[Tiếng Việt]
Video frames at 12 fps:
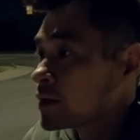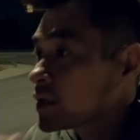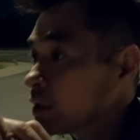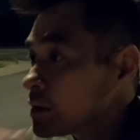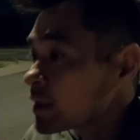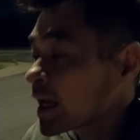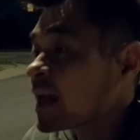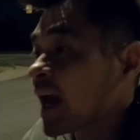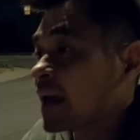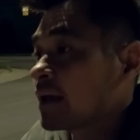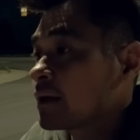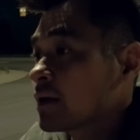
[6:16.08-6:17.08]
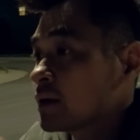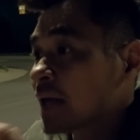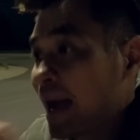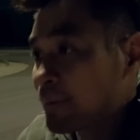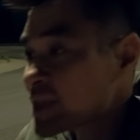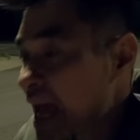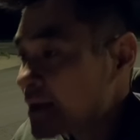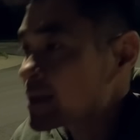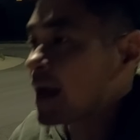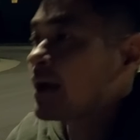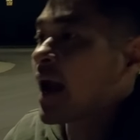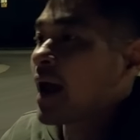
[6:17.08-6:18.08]
trước cái ngày thảm sát
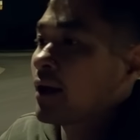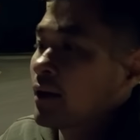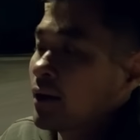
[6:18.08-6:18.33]
xảy ra.